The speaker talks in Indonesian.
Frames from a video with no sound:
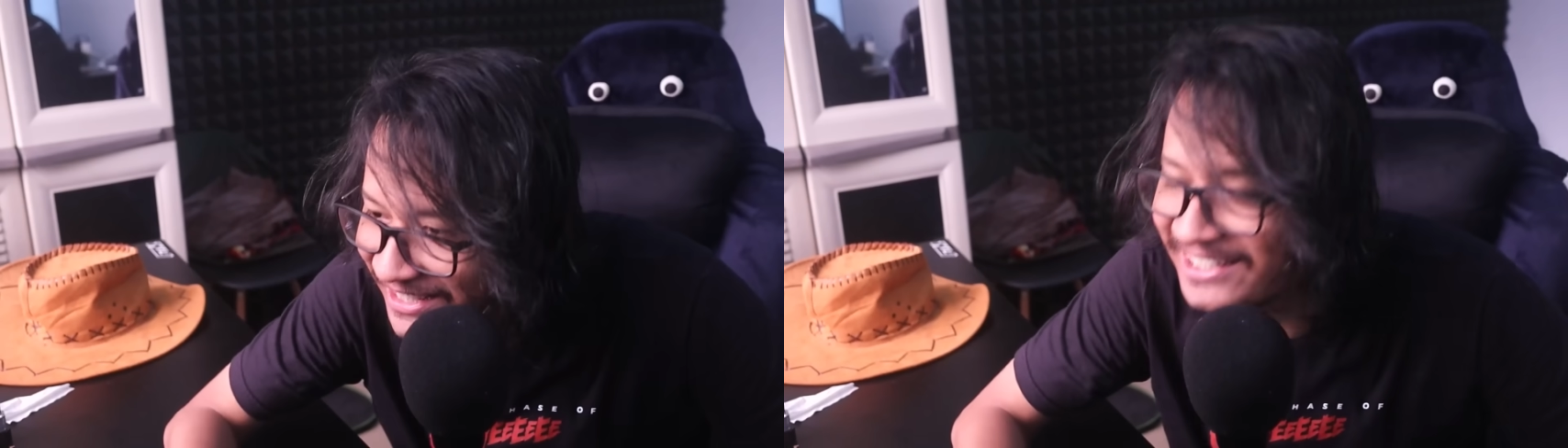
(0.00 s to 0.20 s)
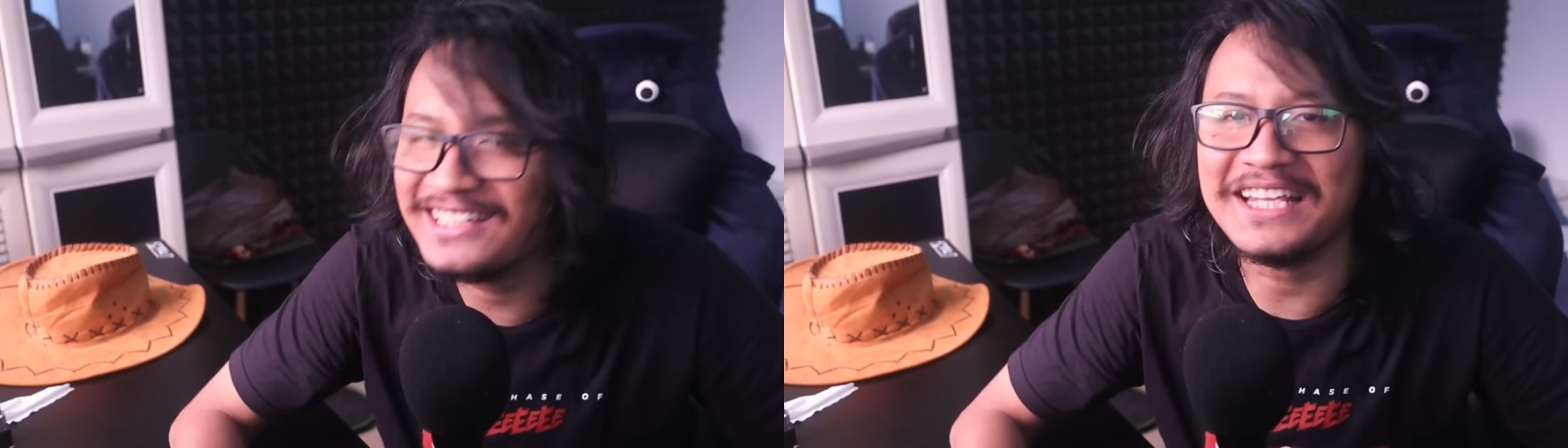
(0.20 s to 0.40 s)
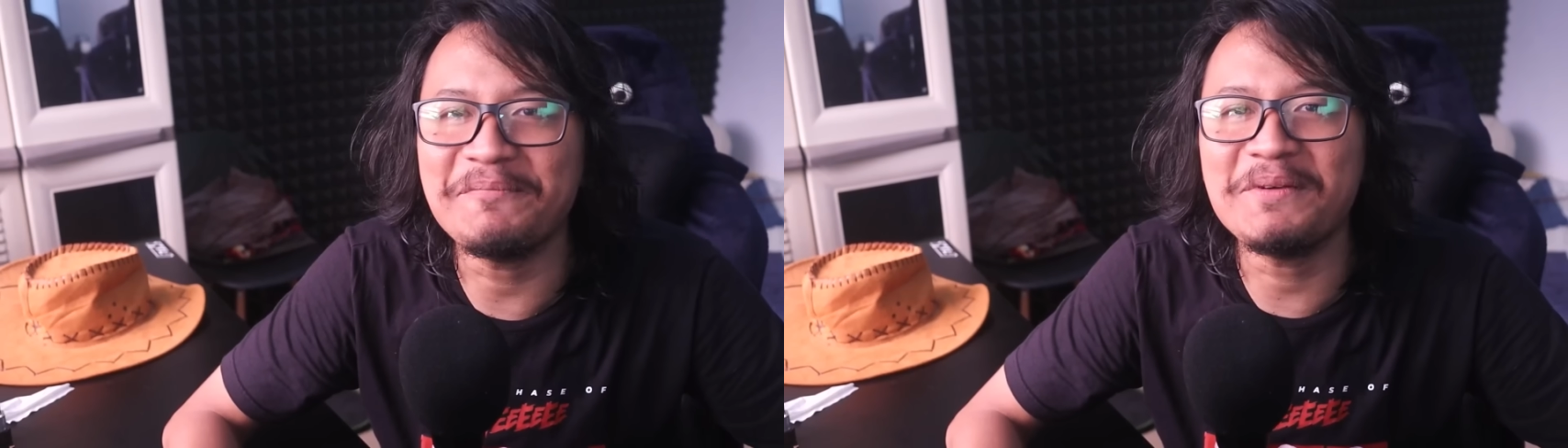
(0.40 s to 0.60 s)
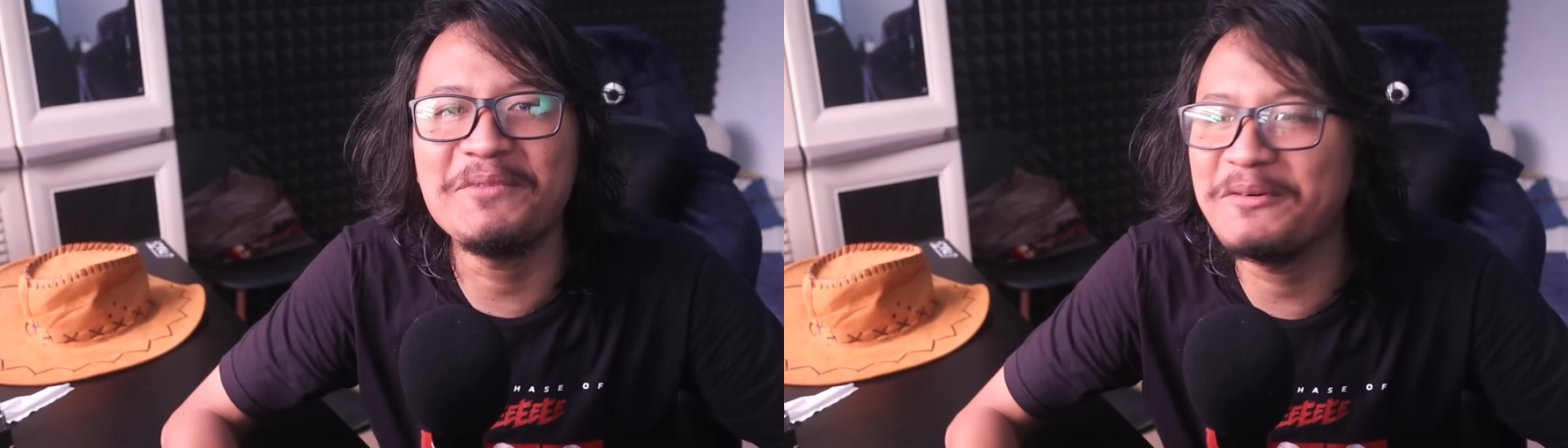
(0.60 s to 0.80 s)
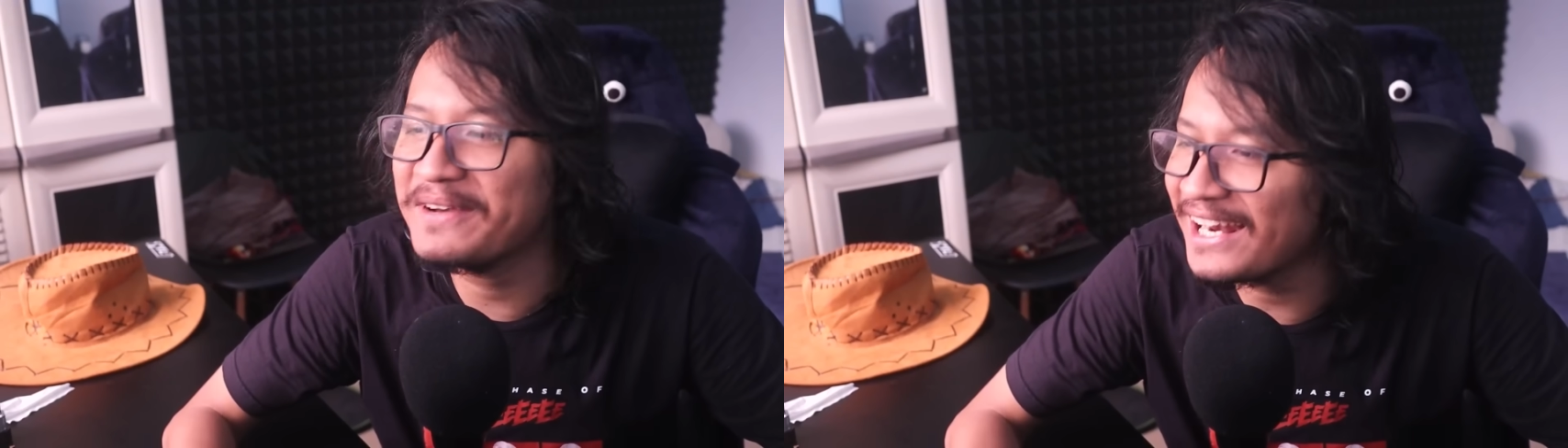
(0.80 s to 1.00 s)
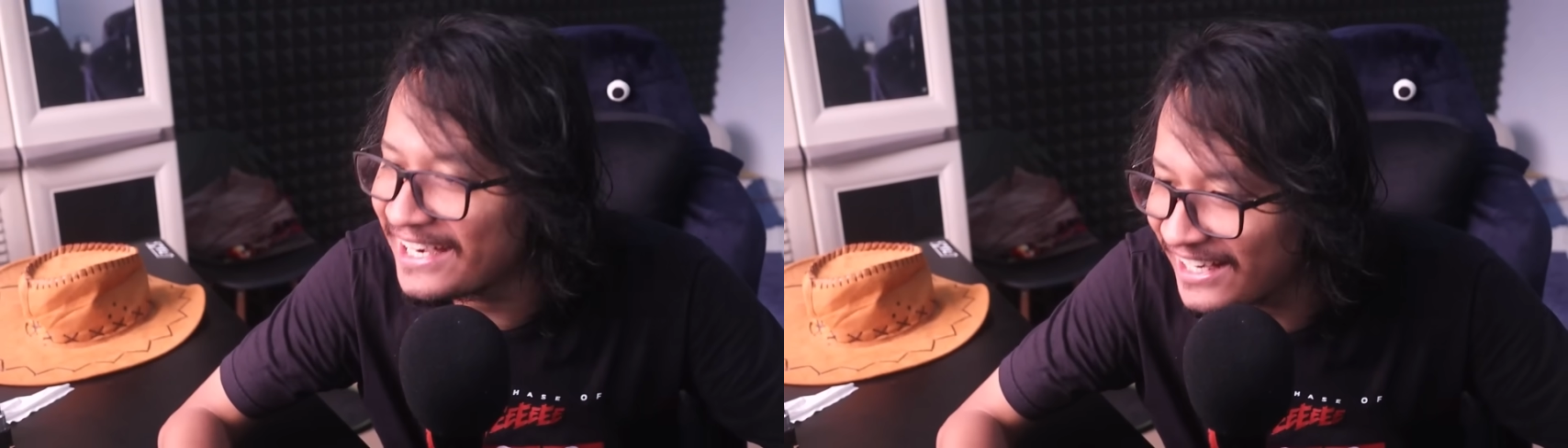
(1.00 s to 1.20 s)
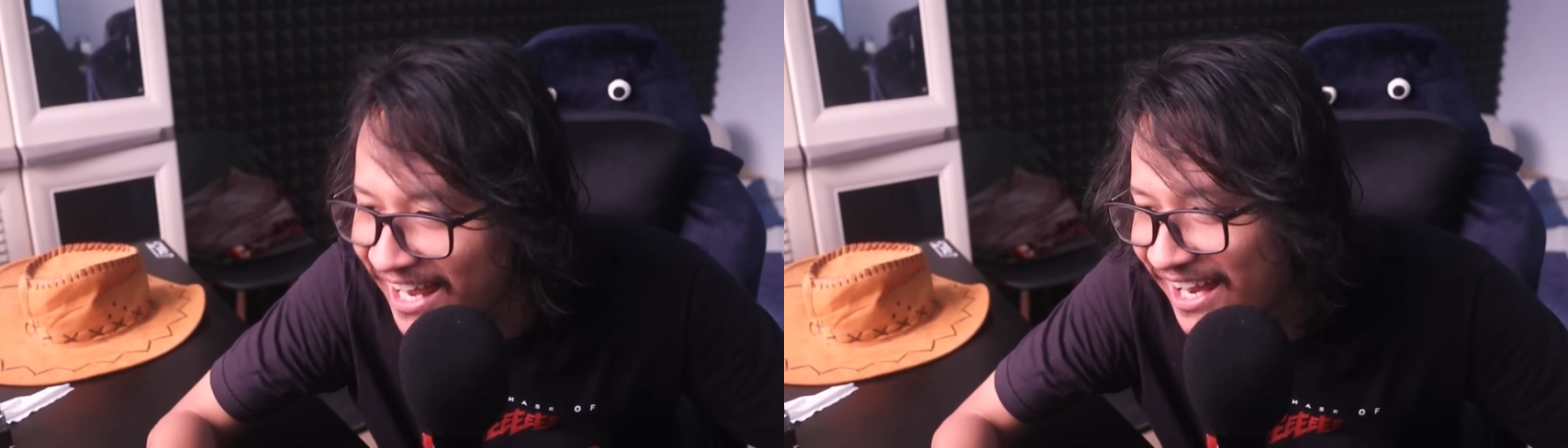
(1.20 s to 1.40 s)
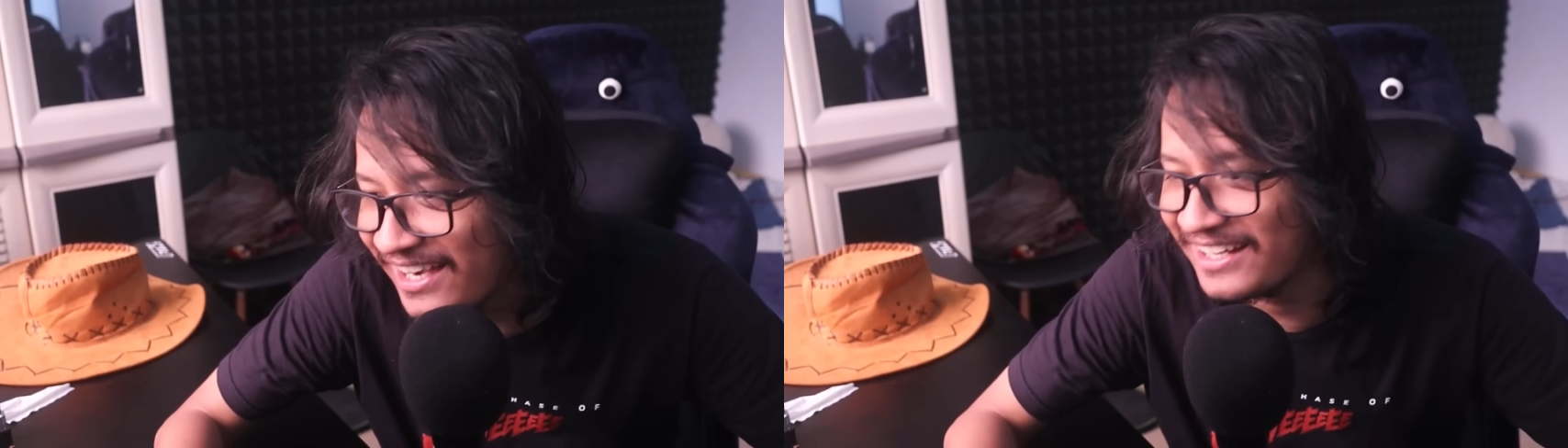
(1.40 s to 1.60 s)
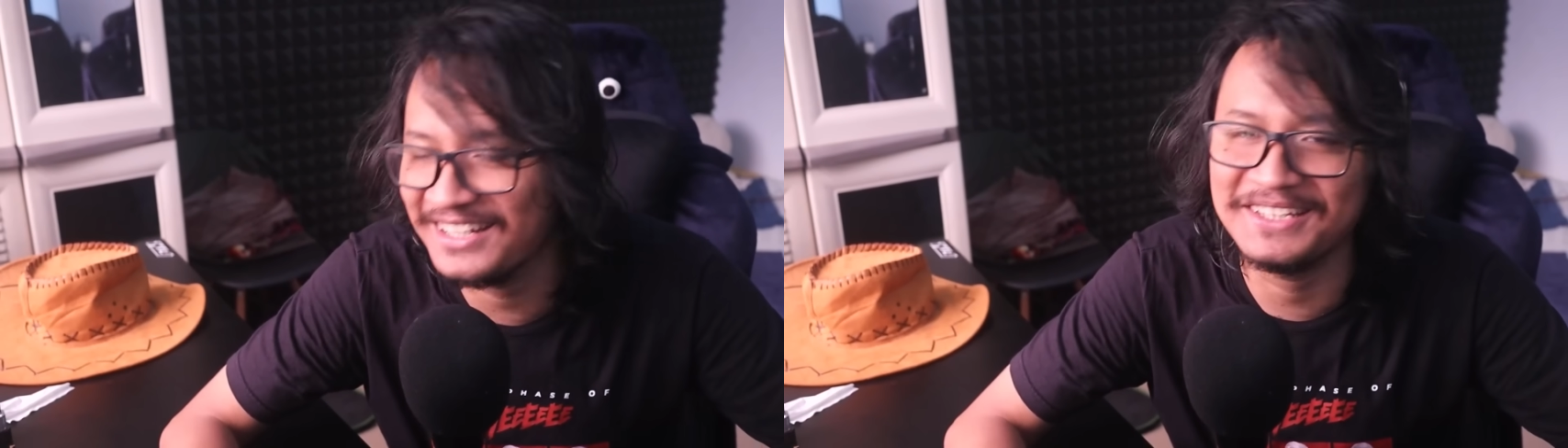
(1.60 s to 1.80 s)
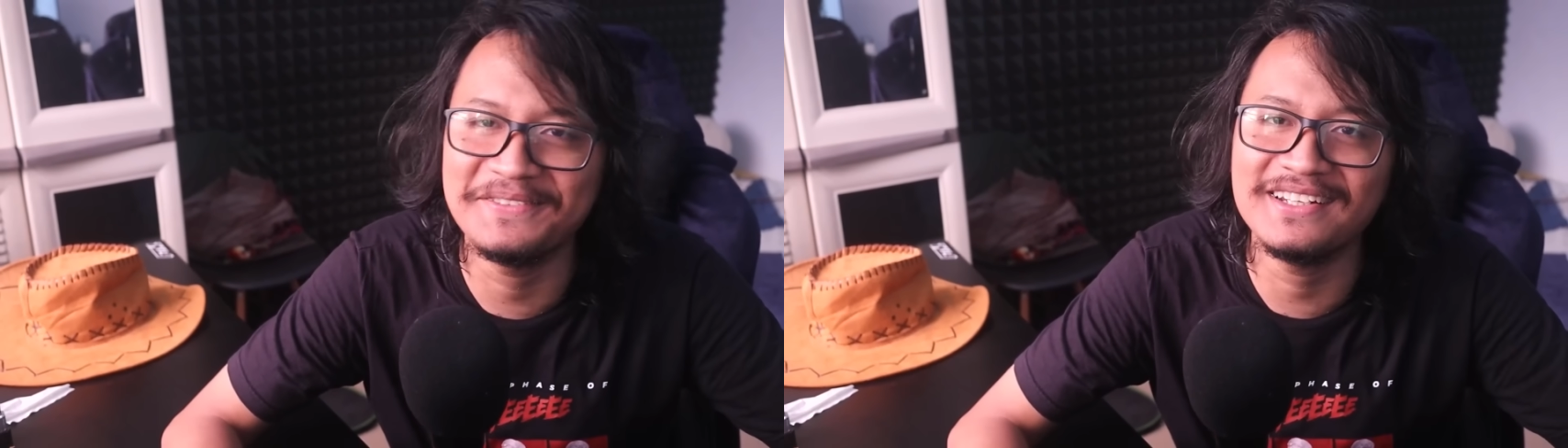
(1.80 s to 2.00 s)
ini Tapi belum kelar-kelar
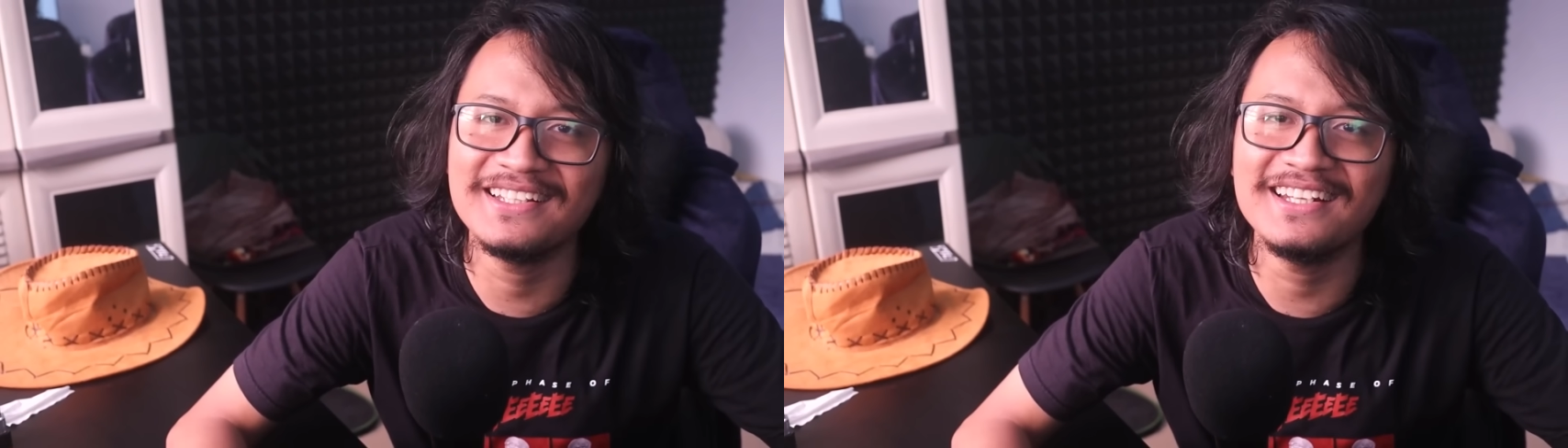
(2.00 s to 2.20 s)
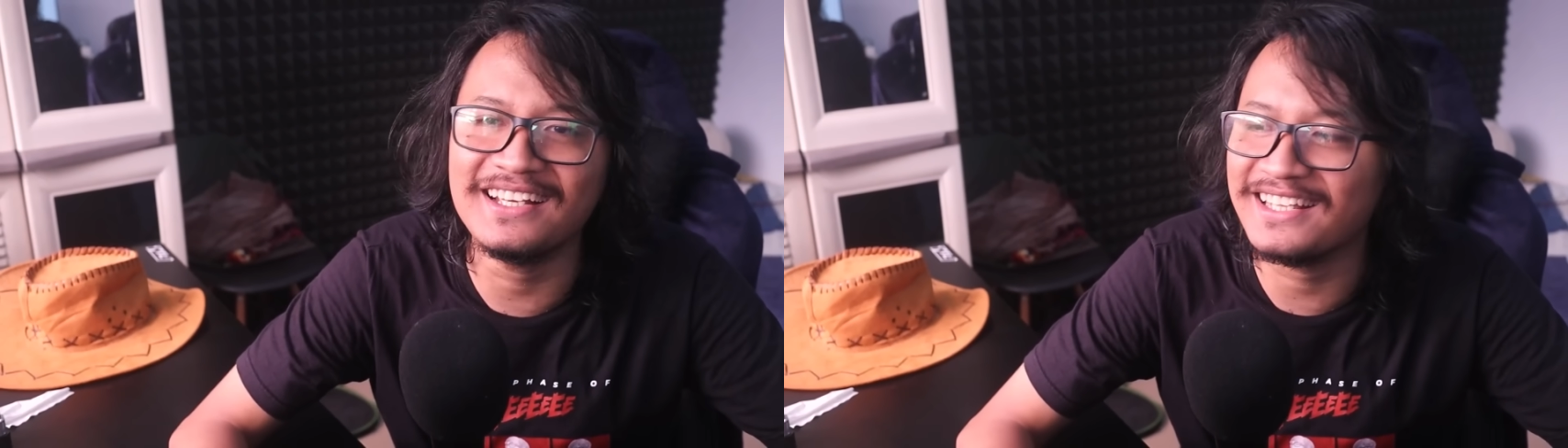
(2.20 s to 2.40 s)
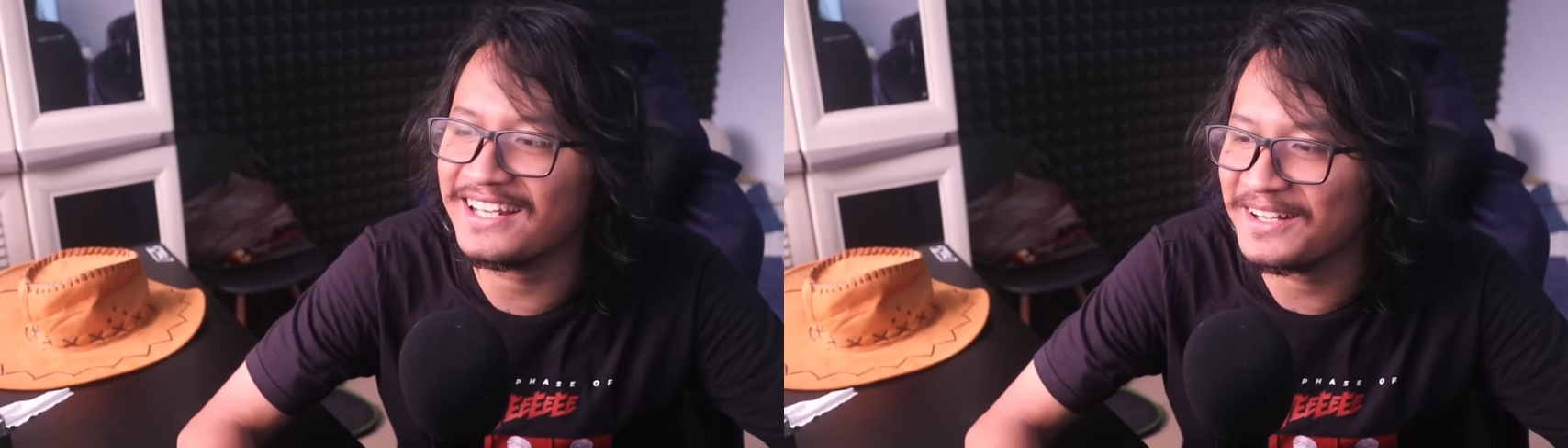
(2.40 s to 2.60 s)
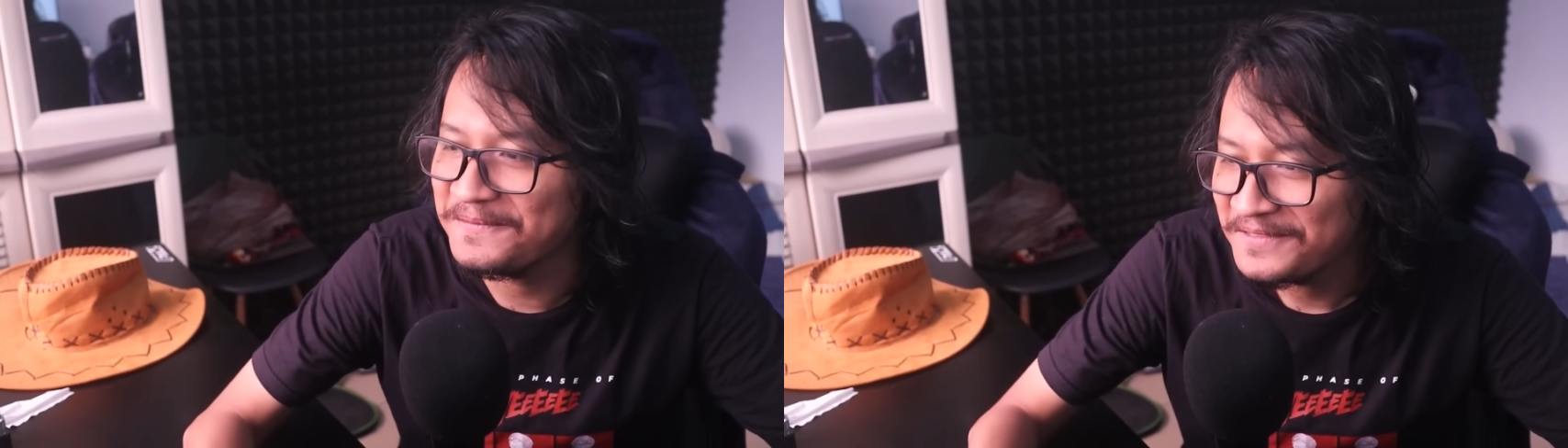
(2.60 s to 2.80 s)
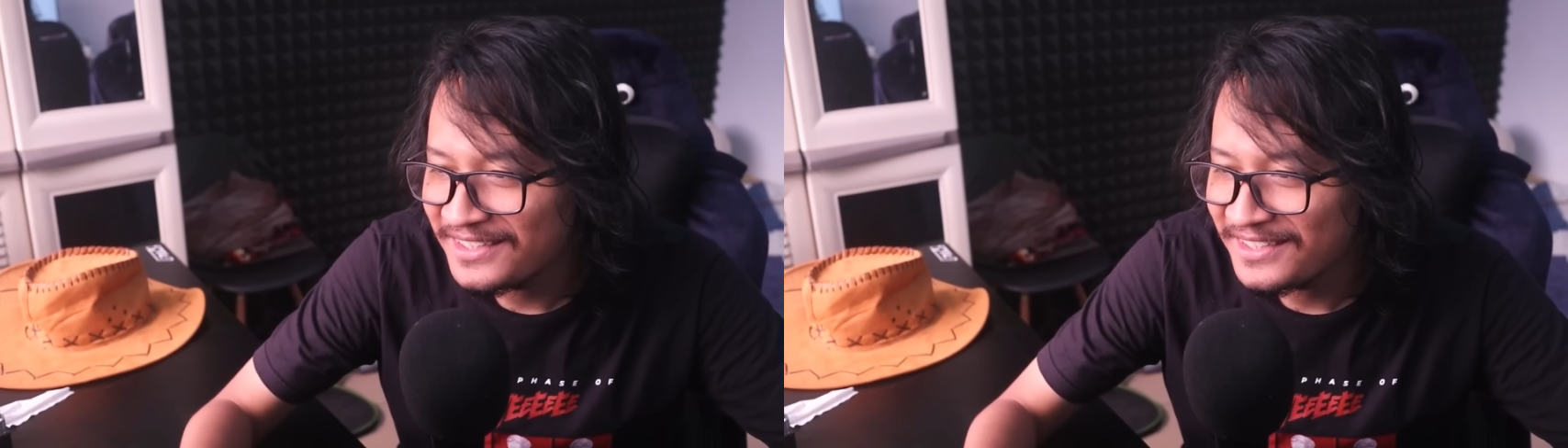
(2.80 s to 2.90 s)
gitu kan Jadi akhirnya